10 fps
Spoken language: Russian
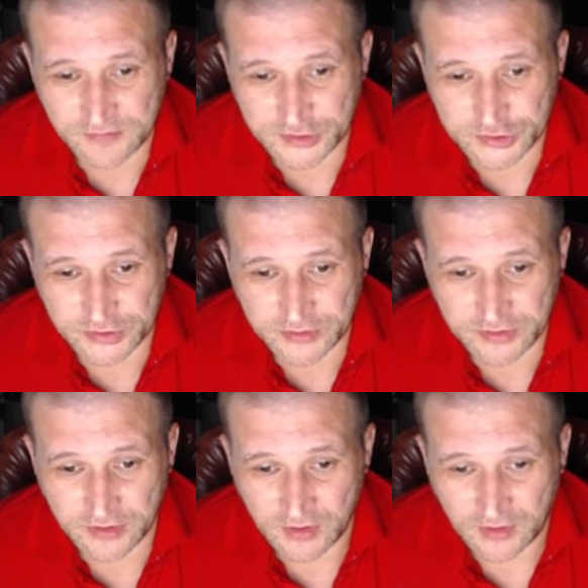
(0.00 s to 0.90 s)

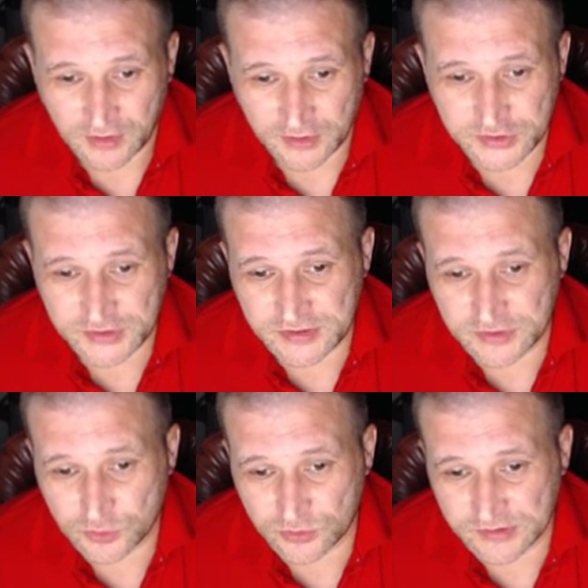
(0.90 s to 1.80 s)
ваших,
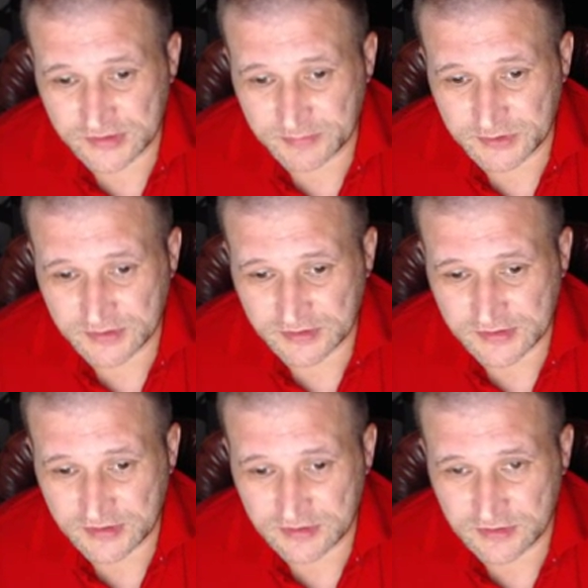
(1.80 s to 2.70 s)
очистить черный список,
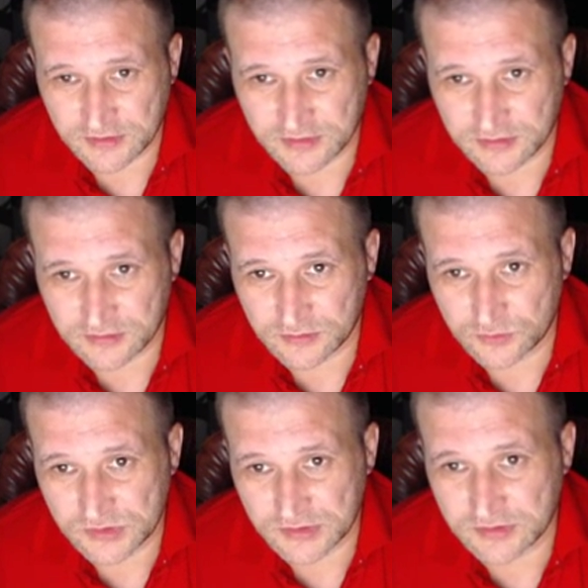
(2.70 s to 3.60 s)
кстати, надо
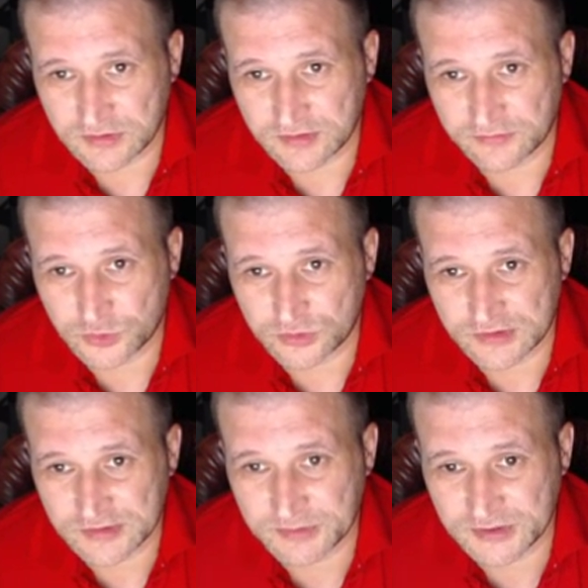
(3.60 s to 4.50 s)
людей-то я в
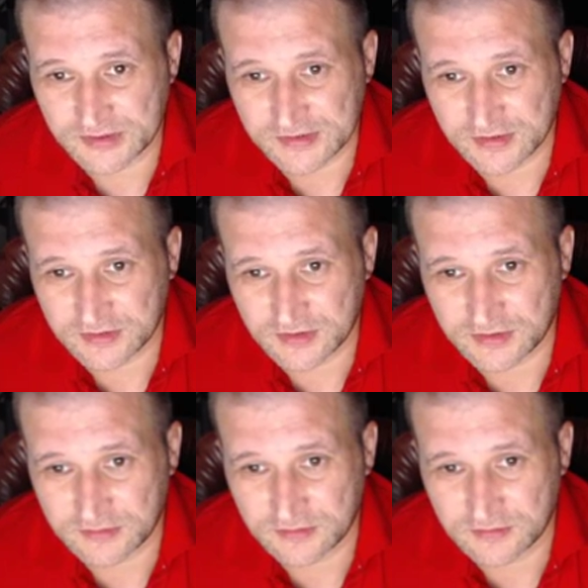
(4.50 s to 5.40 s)
черный список
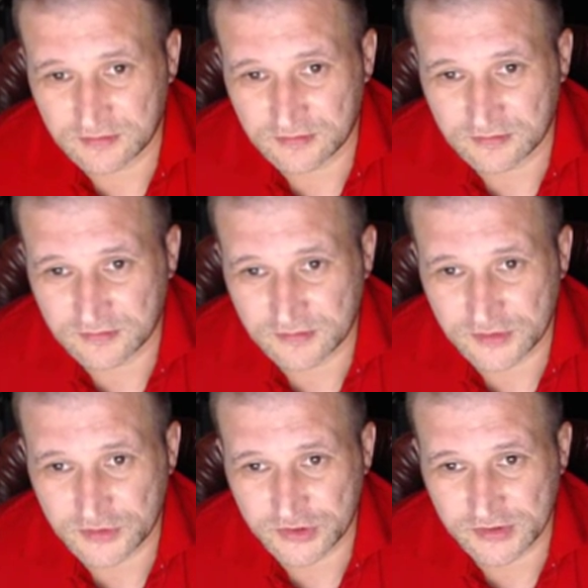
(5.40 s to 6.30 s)
загнал,
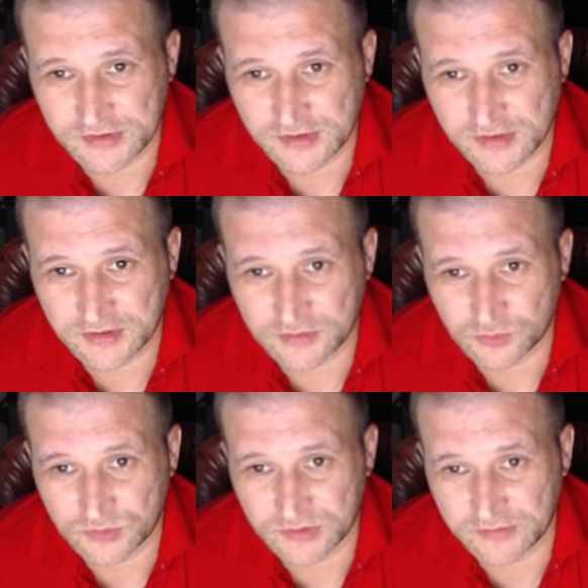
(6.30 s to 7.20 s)
сейчас я их
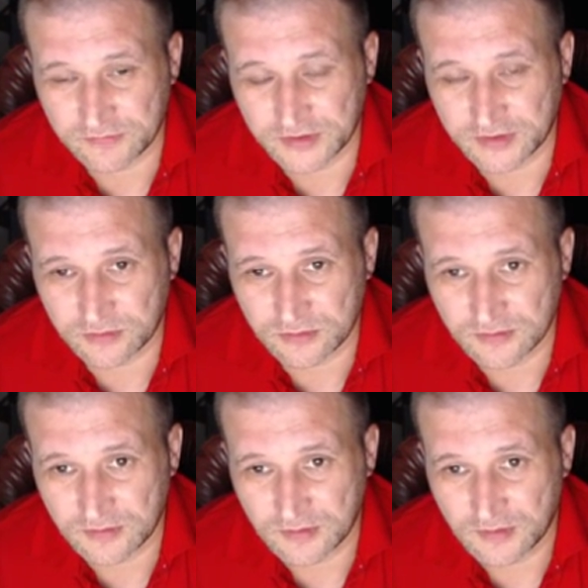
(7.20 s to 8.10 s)
оттуда и выгоню.
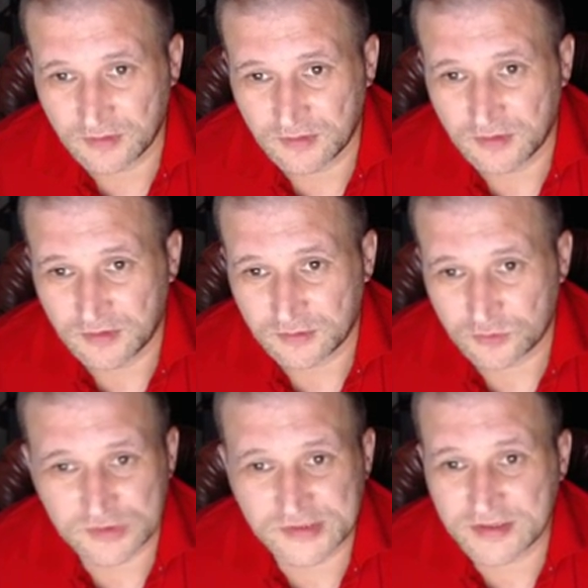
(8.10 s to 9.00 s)

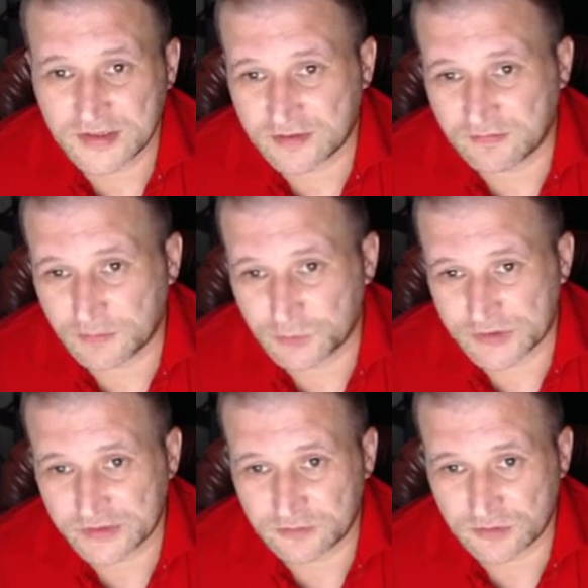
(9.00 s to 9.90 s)
То есть они к вам
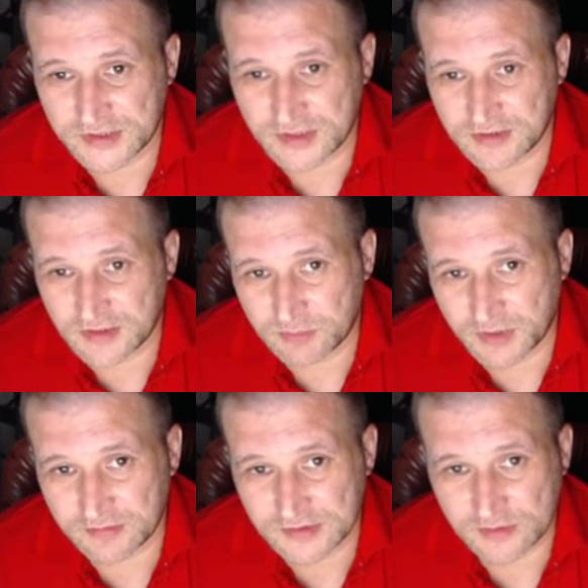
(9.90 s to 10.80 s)
уже в друзья не
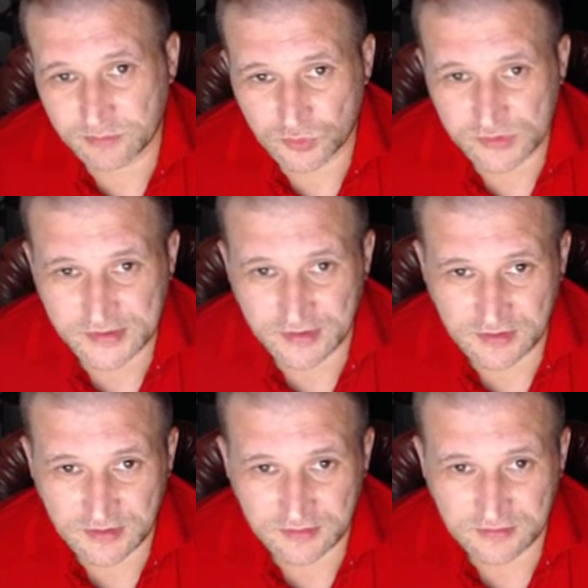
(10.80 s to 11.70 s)
добавятся, просто
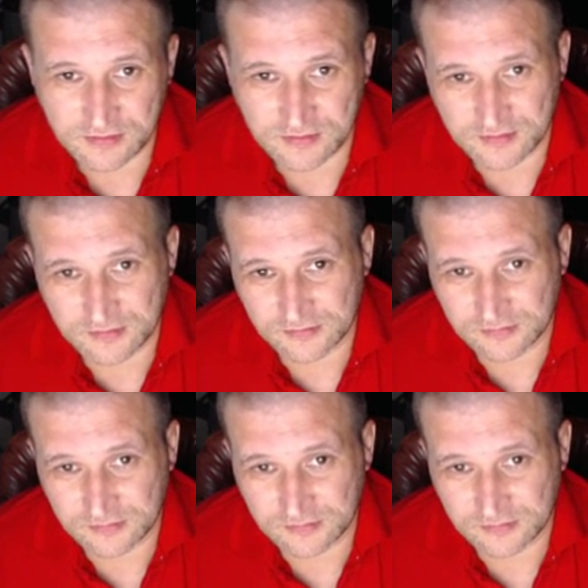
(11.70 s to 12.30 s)
они э,